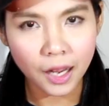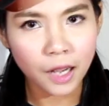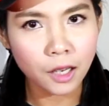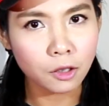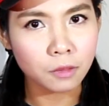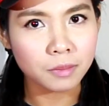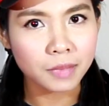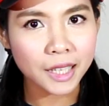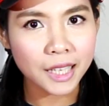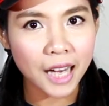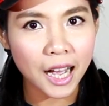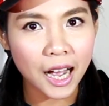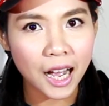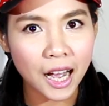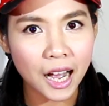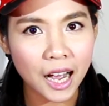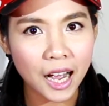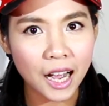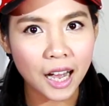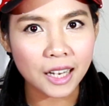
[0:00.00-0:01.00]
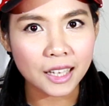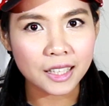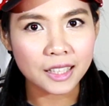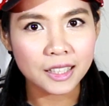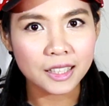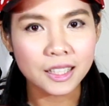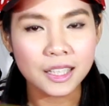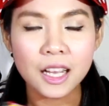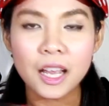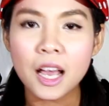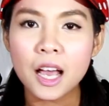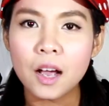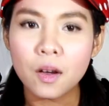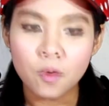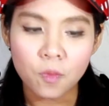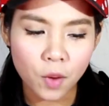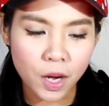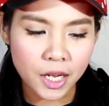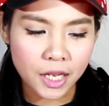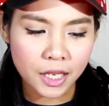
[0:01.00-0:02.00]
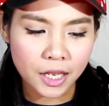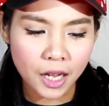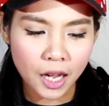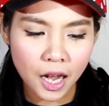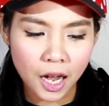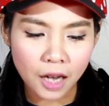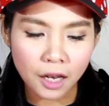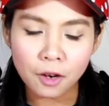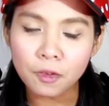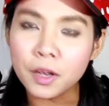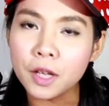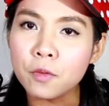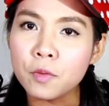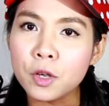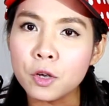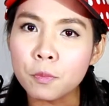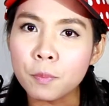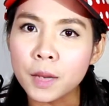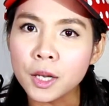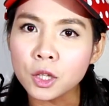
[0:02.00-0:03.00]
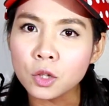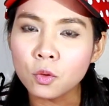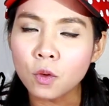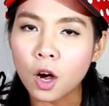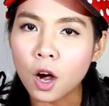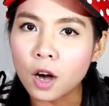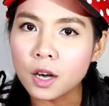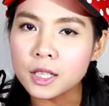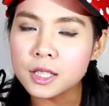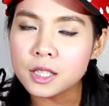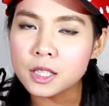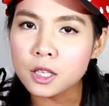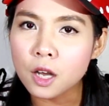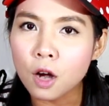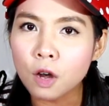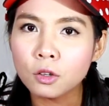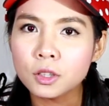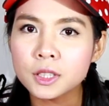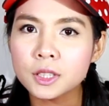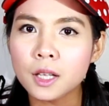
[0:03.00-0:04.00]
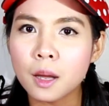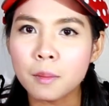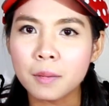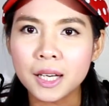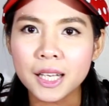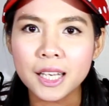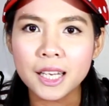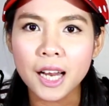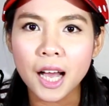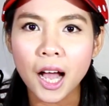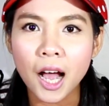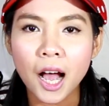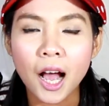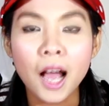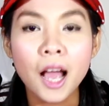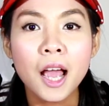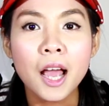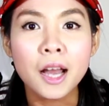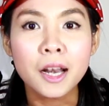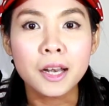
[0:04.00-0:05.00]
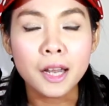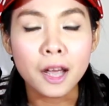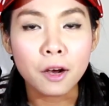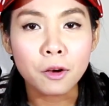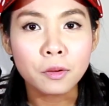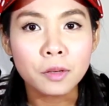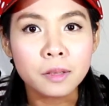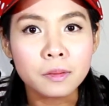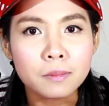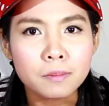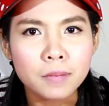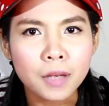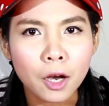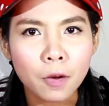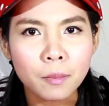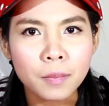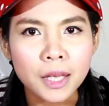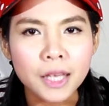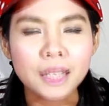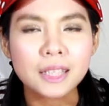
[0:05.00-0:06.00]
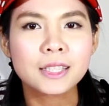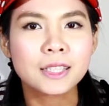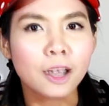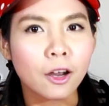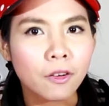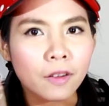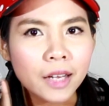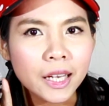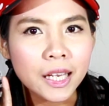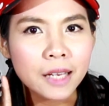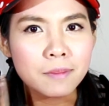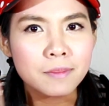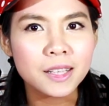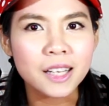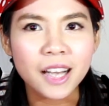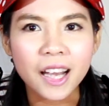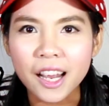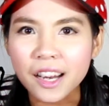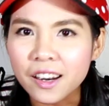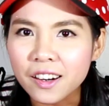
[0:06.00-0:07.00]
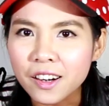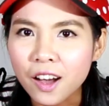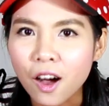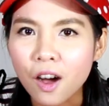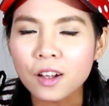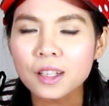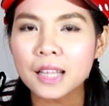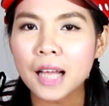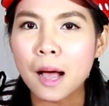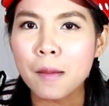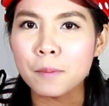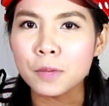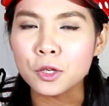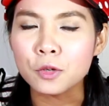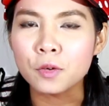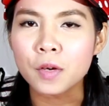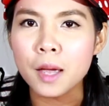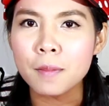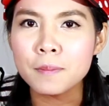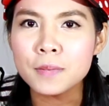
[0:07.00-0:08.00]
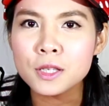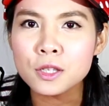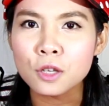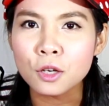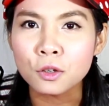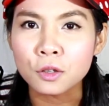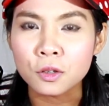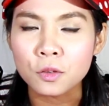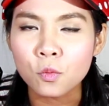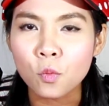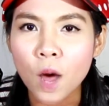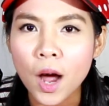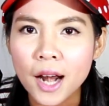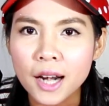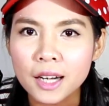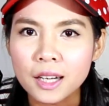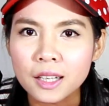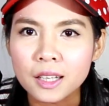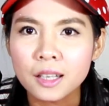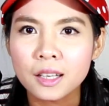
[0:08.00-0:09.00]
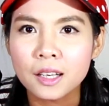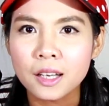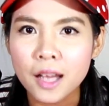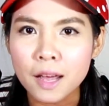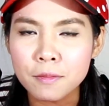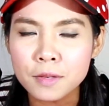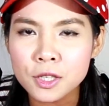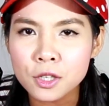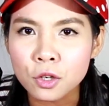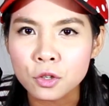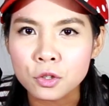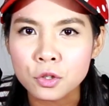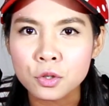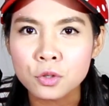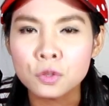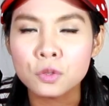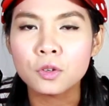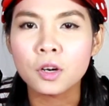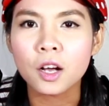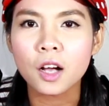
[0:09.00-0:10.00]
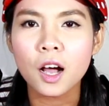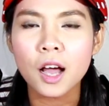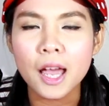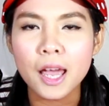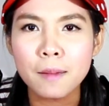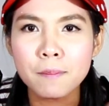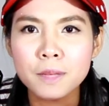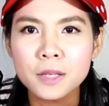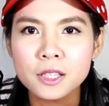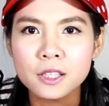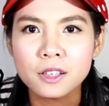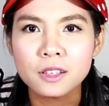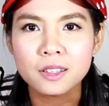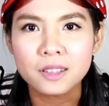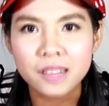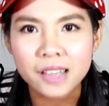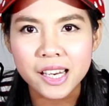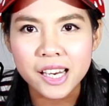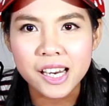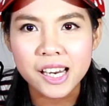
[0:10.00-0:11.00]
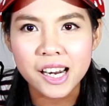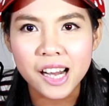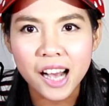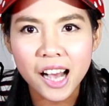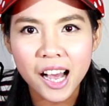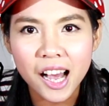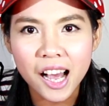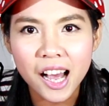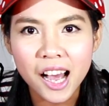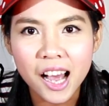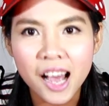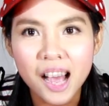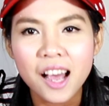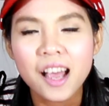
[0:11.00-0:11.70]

ขนมกระดาษวันนี้นะคะเรารีวิวเป็นตัวออริจินอลรสสตรอเบอรี่นะคะ เดี๋ยวเรามีอีก 2 คลิปยังไงน้องๆตามไปดูเอพิโซด1เอพิโซด2แล้วก็เอพิโซด3นะคะ